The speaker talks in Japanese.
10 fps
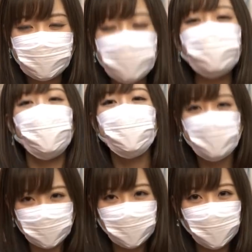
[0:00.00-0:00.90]
全的
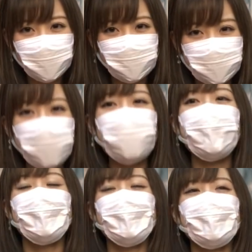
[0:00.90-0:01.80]
中ということで
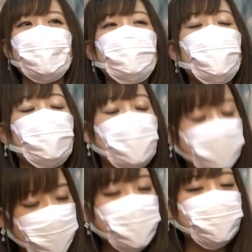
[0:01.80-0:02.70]
もう
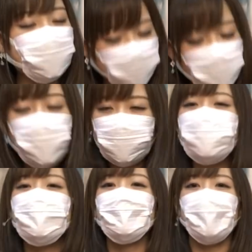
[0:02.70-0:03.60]
嬉しいに限りま
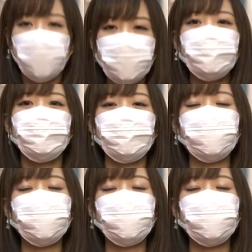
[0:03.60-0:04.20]
すはい